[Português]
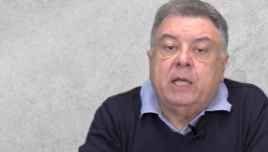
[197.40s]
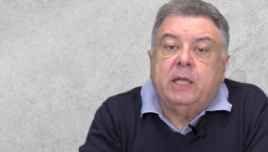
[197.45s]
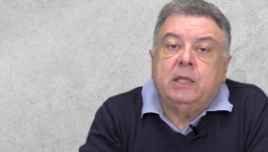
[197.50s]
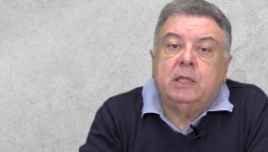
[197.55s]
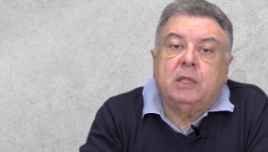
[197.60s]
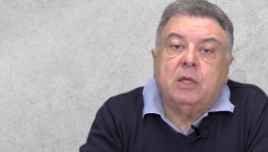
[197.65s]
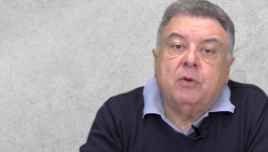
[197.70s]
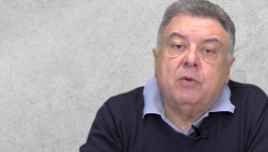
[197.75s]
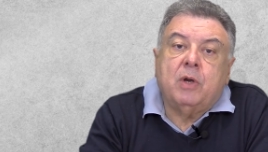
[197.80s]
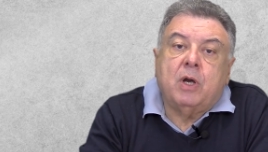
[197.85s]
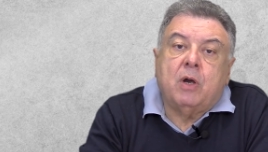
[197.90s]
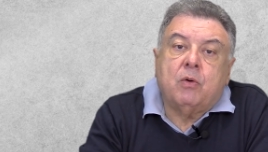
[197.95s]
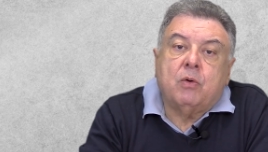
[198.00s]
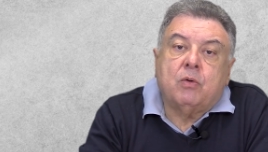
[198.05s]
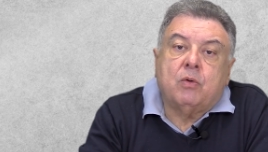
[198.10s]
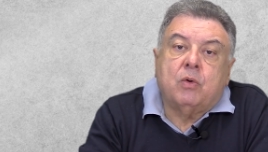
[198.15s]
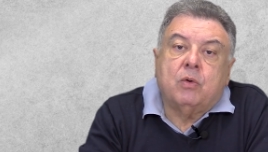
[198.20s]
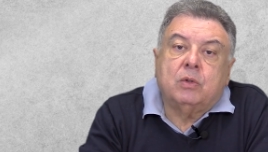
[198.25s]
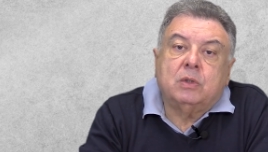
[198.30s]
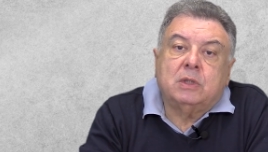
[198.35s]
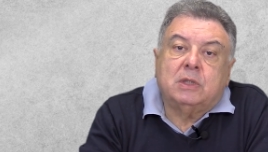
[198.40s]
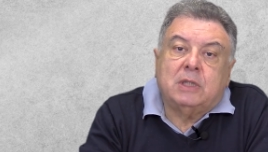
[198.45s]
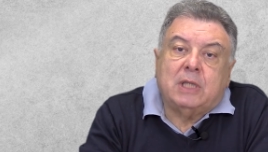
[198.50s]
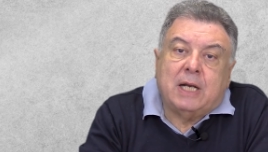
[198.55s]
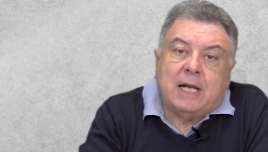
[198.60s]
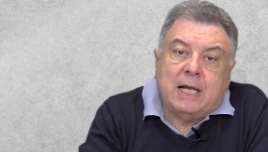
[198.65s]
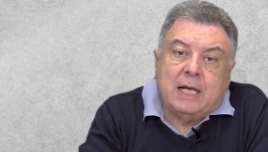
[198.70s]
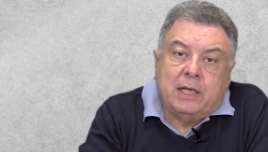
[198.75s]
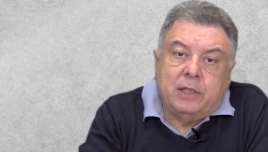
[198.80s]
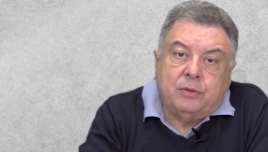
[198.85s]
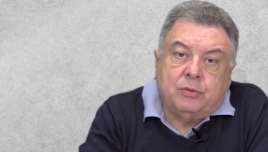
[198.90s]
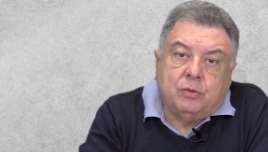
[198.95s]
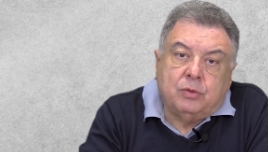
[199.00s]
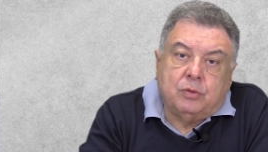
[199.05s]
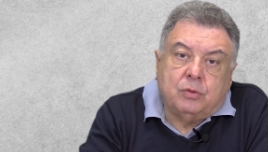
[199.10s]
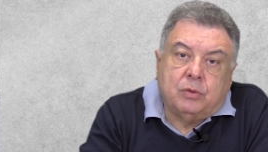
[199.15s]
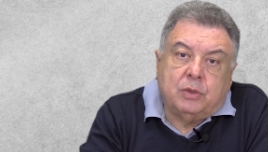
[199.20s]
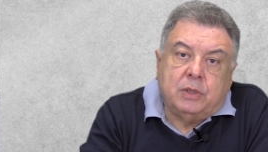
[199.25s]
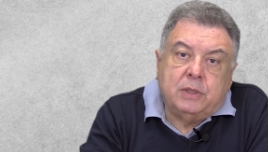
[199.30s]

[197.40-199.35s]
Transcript: Então, ao contrário do